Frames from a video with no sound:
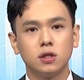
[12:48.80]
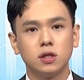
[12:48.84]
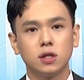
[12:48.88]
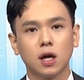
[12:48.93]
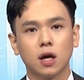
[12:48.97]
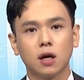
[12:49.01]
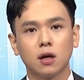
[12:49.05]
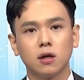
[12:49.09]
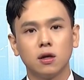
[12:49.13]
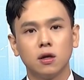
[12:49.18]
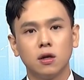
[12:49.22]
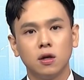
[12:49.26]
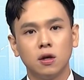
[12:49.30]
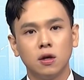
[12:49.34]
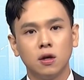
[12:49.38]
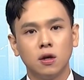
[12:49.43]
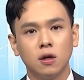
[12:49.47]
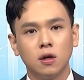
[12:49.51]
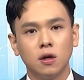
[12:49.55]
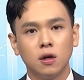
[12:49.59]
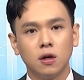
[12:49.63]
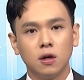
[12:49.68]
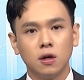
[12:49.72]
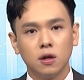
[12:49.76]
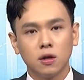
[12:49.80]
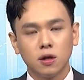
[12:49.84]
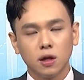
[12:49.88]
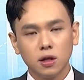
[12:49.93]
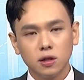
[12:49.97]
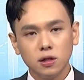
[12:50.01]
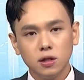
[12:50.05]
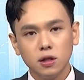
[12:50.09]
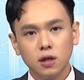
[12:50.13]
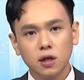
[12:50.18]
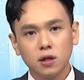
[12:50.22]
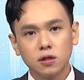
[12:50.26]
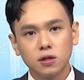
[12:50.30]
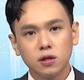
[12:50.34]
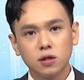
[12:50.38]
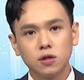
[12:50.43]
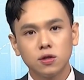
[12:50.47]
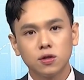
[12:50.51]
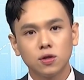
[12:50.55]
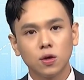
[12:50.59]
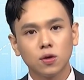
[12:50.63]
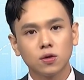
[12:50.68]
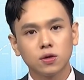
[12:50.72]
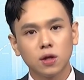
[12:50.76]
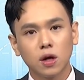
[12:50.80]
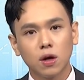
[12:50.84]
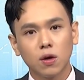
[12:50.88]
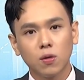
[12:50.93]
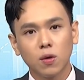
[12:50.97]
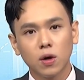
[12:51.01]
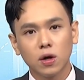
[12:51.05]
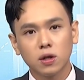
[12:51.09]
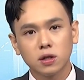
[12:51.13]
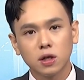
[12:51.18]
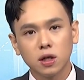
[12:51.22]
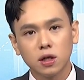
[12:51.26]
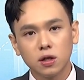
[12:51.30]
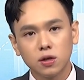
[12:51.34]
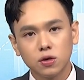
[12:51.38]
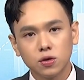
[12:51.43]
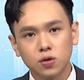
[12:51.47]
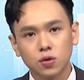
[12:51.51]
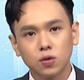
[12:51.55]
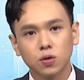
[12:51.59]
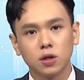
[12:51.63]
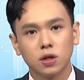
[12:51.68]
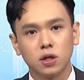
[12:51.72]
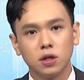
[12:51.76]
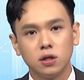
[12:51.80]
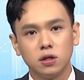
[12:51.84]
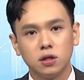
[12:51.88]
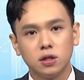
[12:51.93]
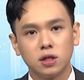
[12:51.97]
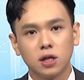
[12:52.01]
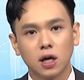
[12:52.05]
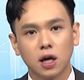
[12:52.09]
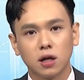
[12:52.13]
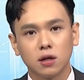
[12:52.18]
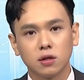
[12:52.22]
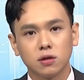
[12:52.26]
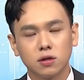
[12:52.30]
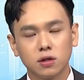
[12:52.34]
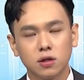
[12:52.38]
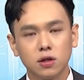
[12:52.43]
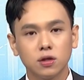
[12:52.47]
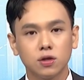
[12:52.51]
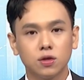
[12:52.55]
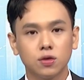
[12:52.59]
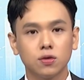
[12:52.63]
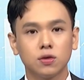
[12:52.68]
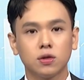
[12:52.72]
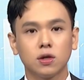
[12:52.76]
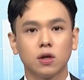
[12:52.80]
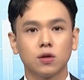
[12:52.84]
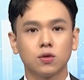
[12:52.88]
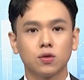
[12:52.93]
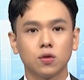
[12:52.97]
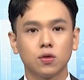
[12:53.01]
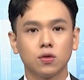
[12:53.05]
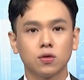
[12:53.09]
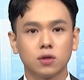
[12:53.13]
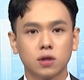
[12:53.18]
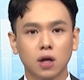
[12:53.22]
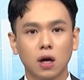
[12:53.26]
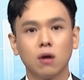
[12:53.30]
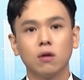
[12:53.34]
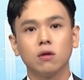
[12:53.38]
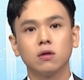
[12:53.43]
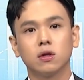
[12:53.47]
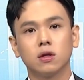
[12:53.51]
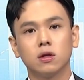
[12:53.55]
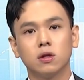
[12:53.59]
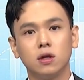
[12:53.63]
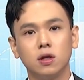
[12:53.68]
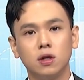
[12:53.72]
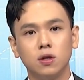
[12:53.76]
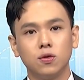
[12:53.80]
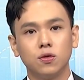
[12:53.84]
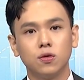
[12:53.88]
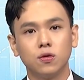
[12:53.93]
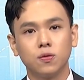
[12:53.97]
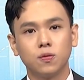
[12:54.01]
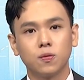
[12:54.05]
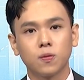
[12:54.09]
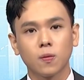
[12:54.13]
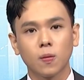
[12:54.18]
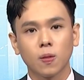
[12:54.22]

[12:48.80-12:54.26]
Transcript: 响。那既然是受到外在因素的影响，这就叫做超额的利润。